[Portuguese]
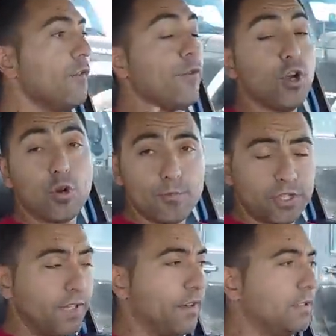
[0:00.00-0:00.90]
foi
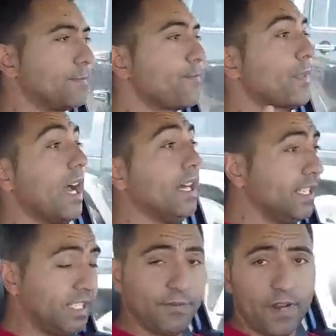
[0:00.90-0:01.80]
combustível
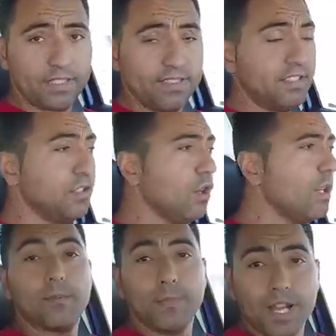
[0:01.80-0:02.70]
aditivado, sim
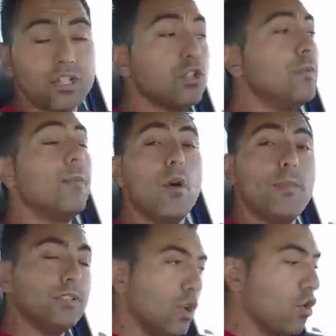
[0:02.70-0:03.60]
senhor, mas numa
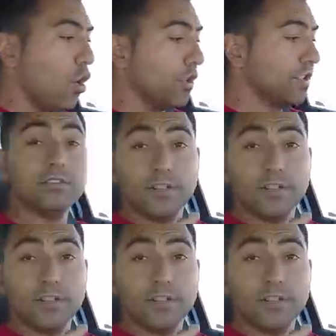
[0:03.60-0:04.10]
bomba low cost.